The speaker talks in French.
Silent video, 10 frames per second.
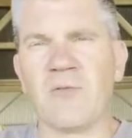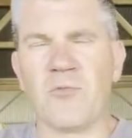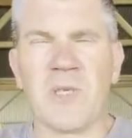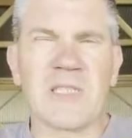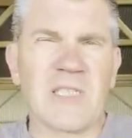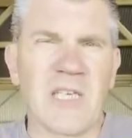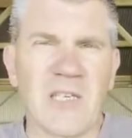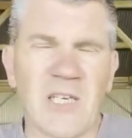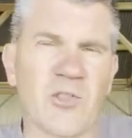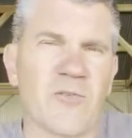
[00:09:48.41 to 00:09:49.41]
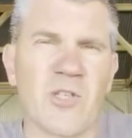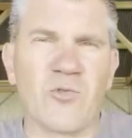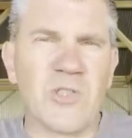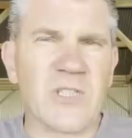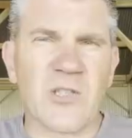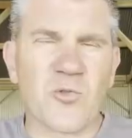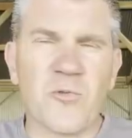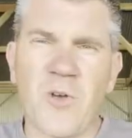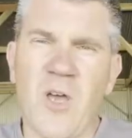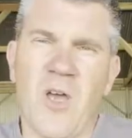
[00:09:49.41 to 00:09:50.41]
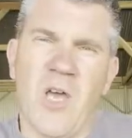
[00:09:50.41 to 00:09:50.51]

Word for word: vous mettriez 80 unités de soufre,